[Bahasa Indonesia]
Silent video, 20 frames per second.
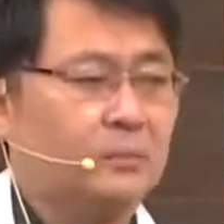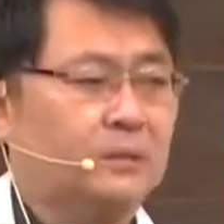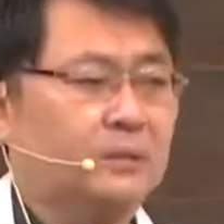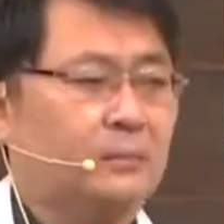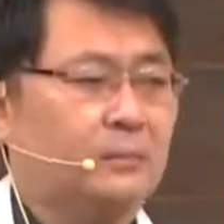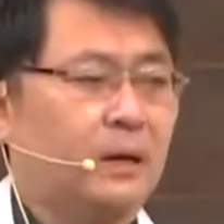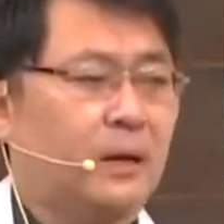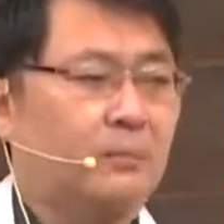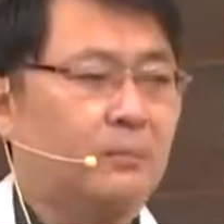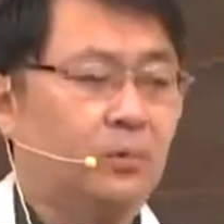bisa
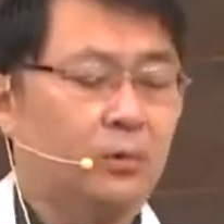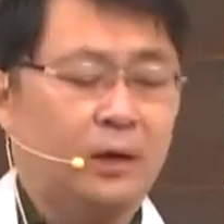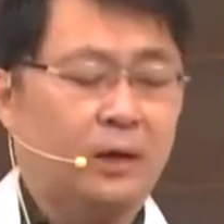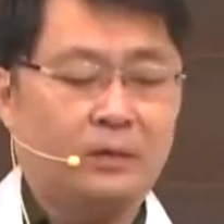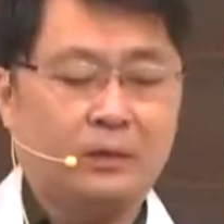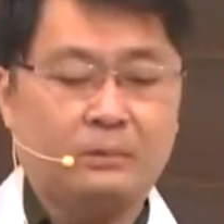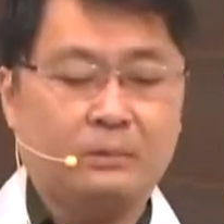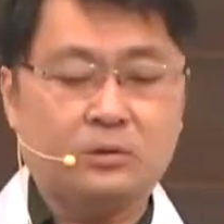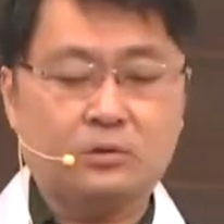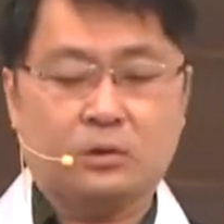mengabulkan.
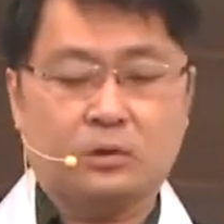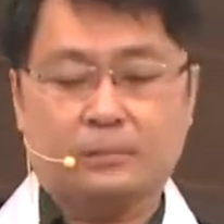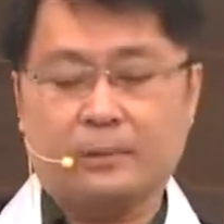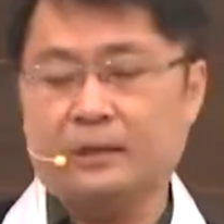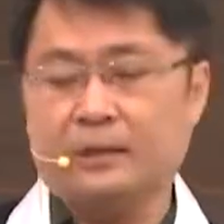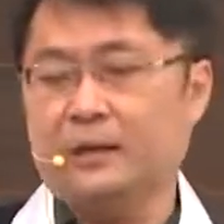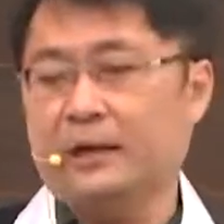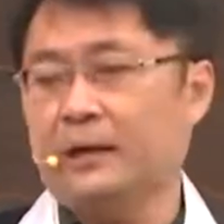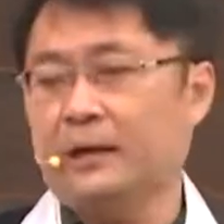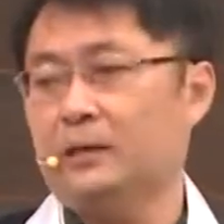Tapi sudah
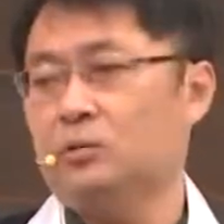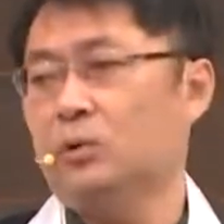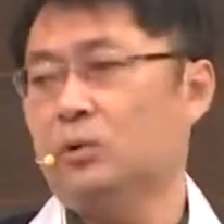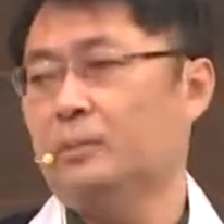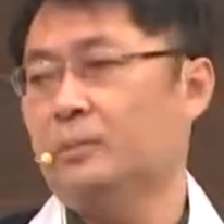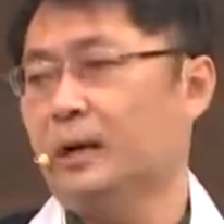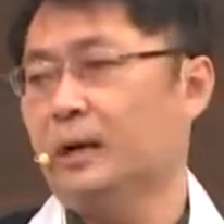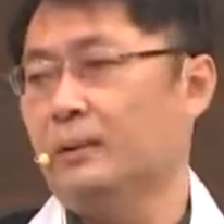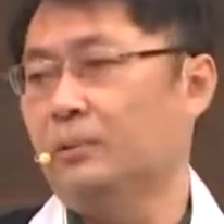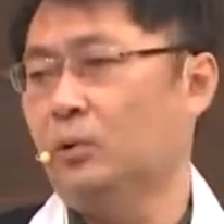perhatikan ya,
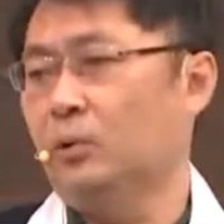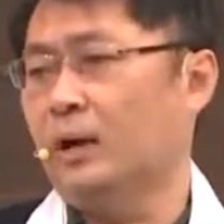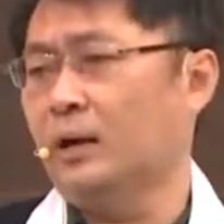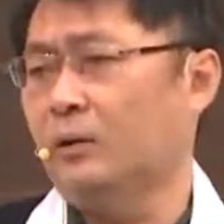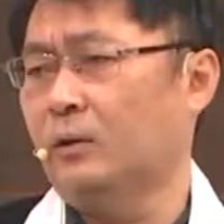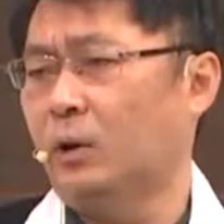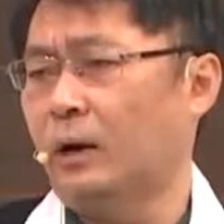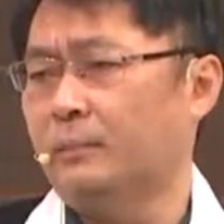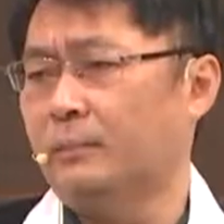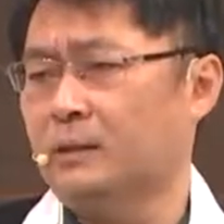Tuhan mengabulkan
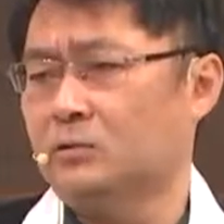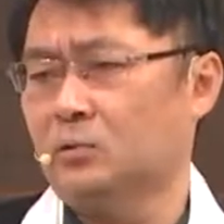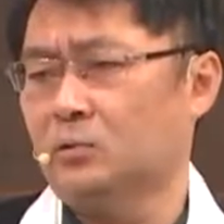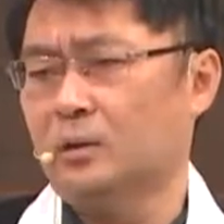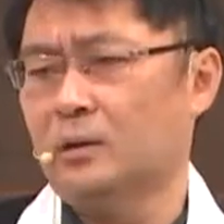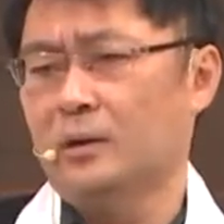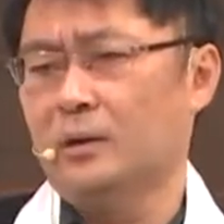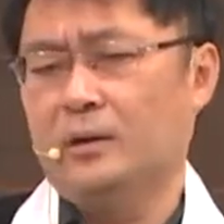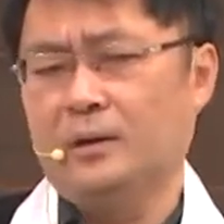lalu apa, saya?